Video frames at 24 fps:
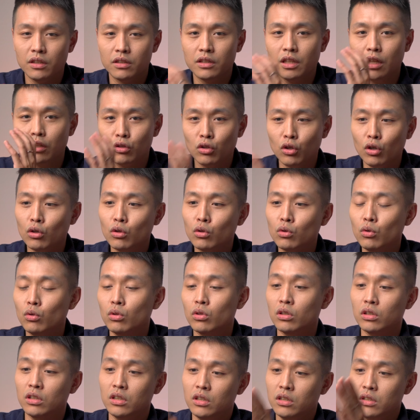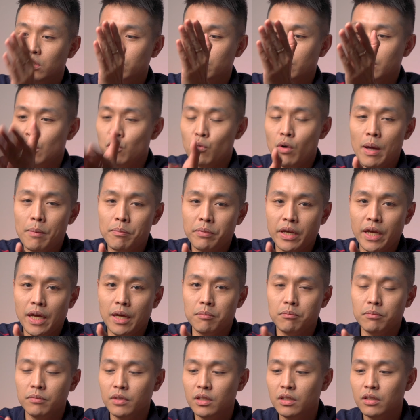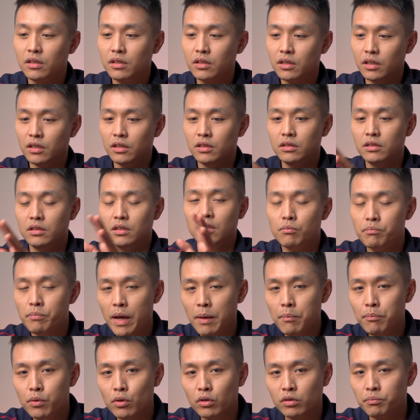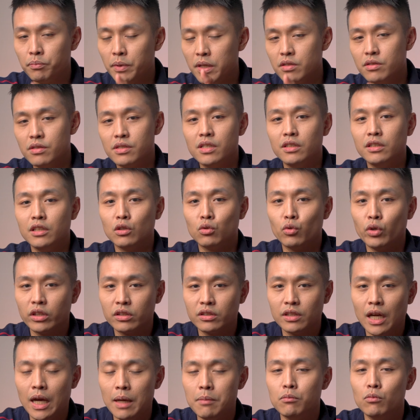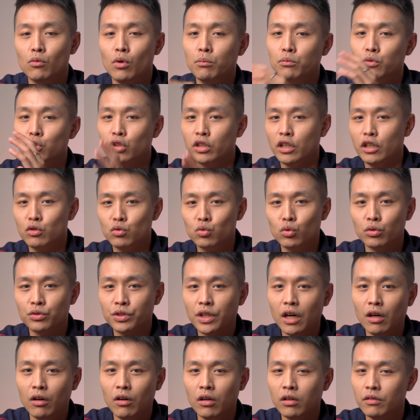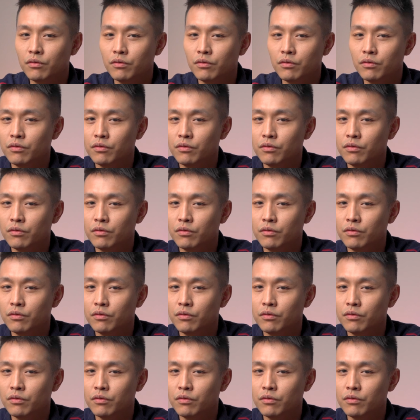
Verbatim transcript: 那透过这个 Webcam 跟 MacBook 本身的 QuickTime，我们就可以做到哦。